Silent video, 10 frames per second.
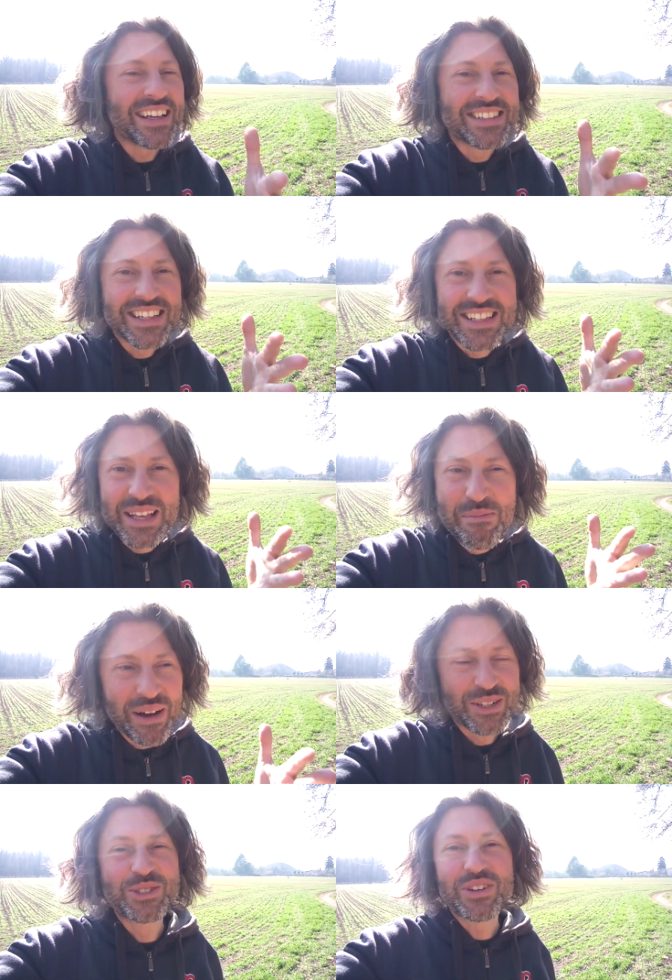siete
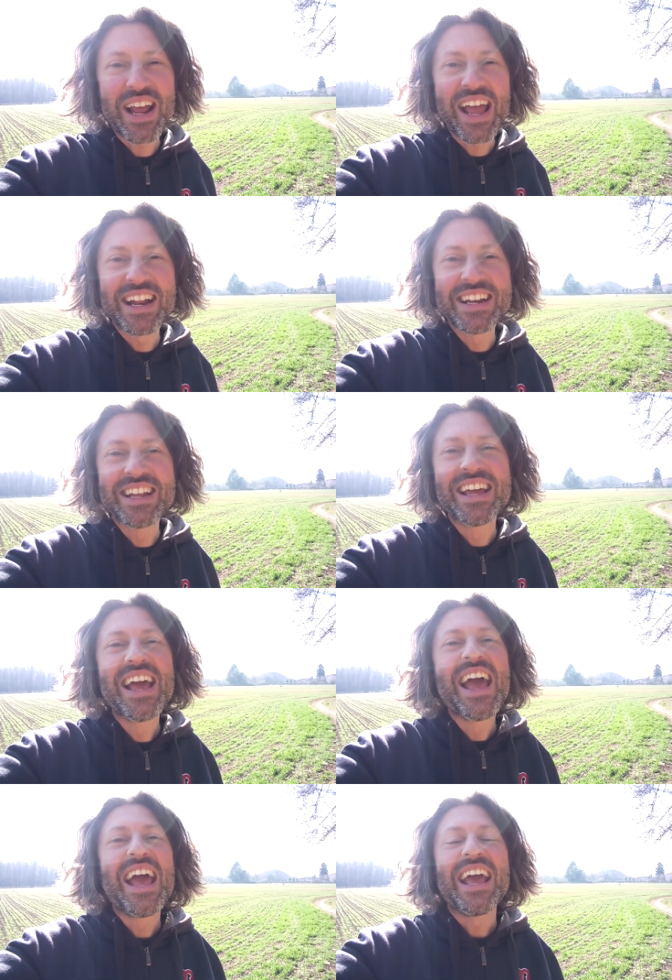maggiorenni
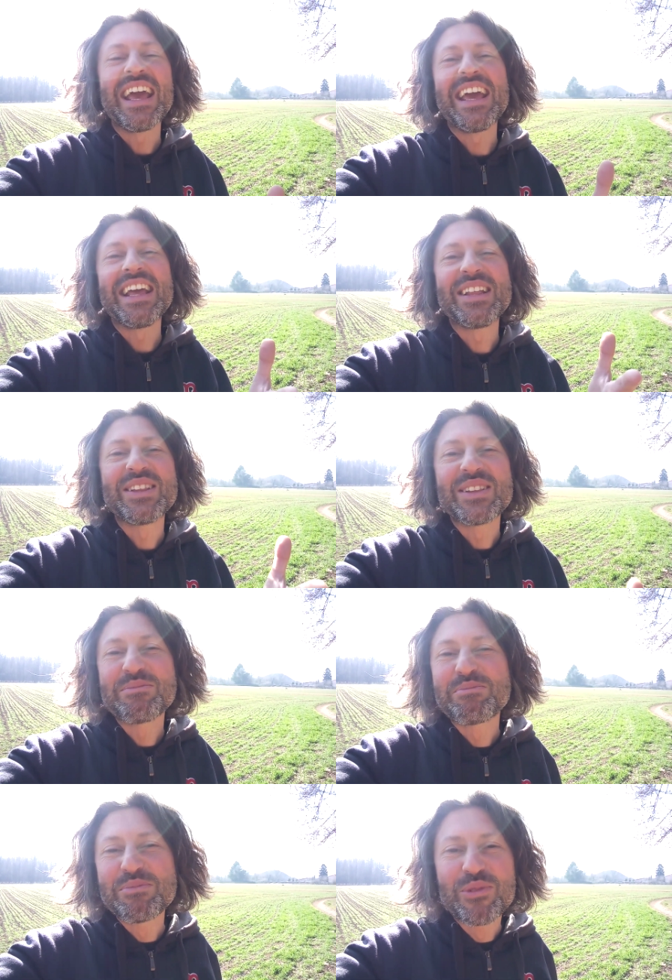e
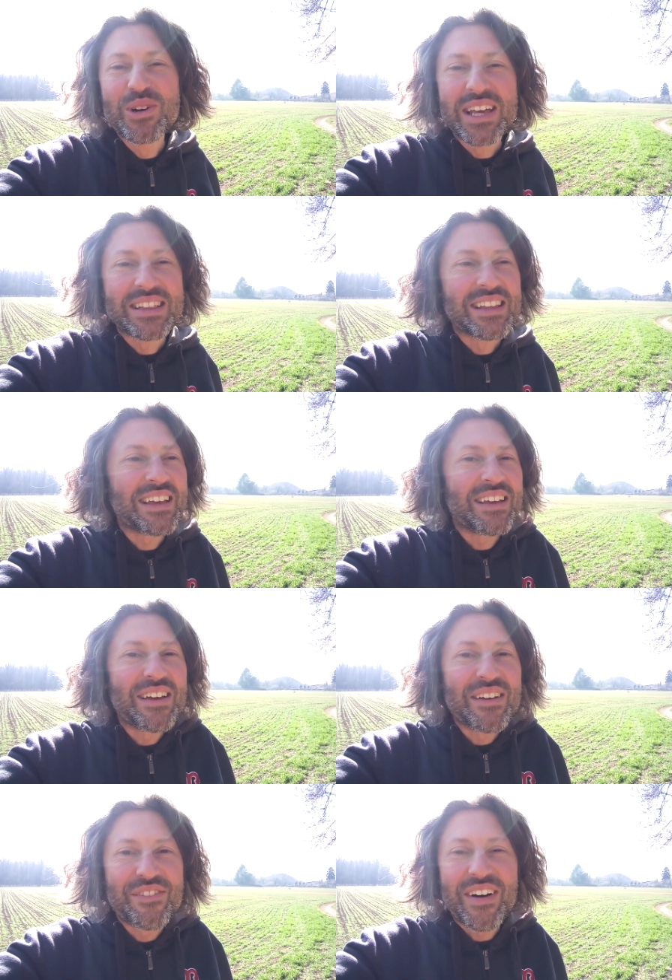volete
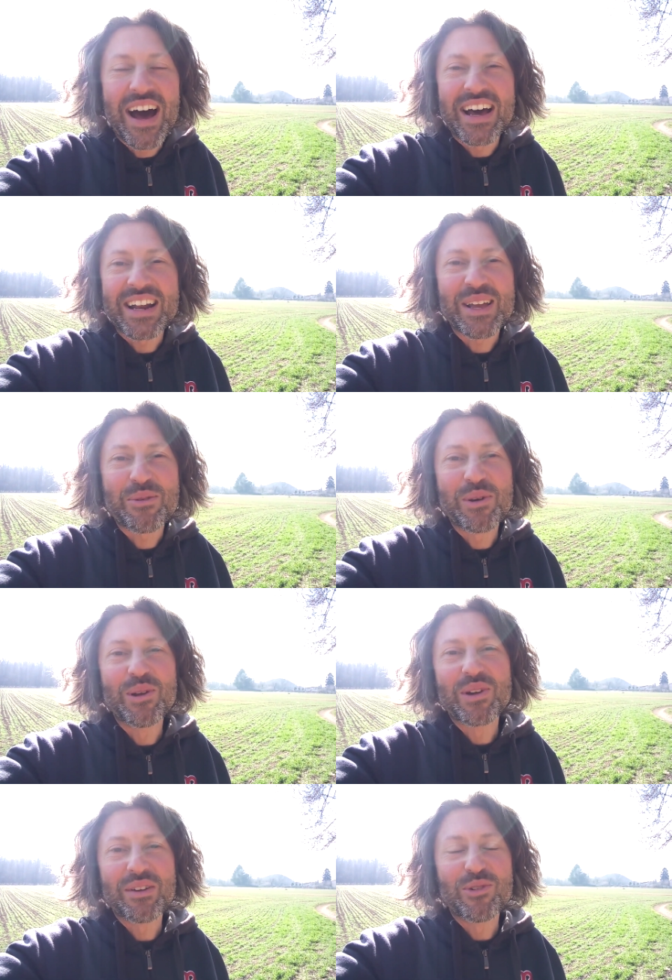fare
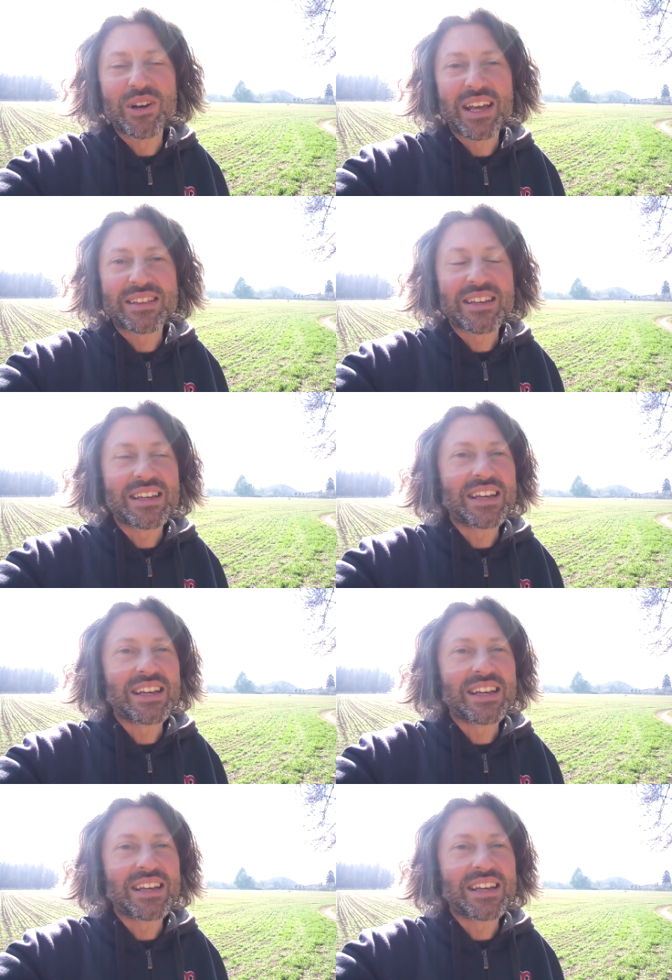quello che volete.